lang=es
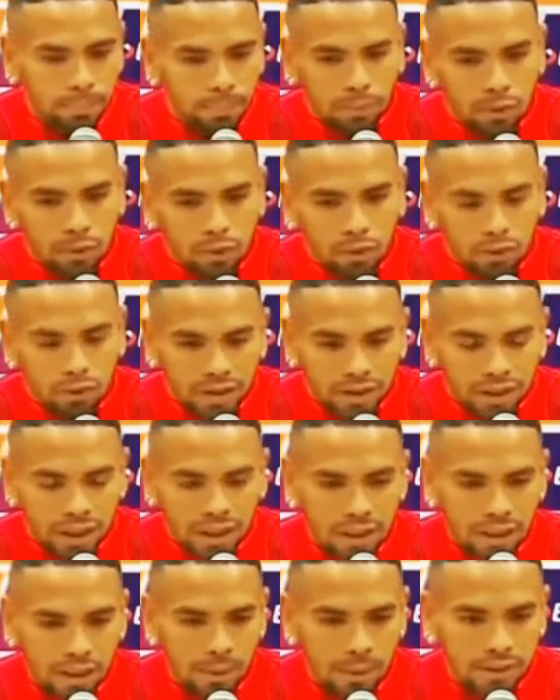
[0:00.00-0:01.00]
por lo que
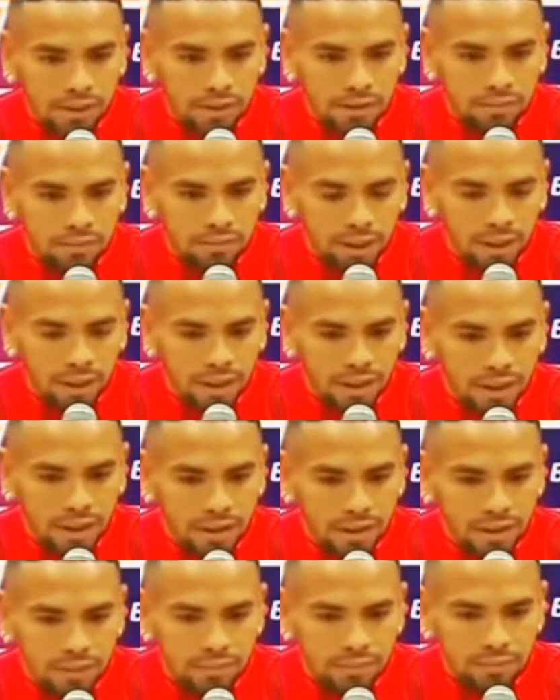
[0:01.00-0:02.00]
sé es que va,
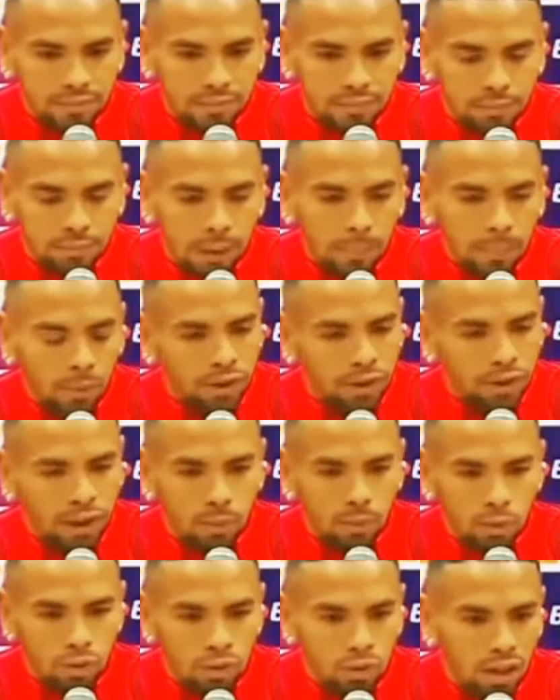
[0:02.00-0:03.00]
a
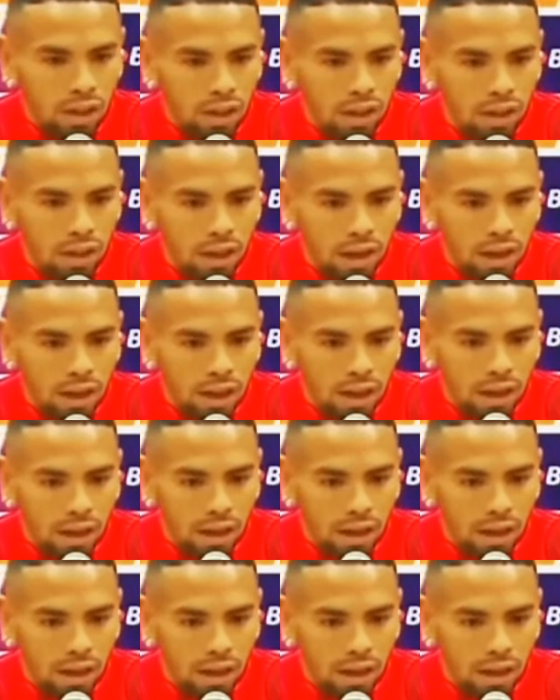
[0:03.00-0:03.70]
aportar mucho al,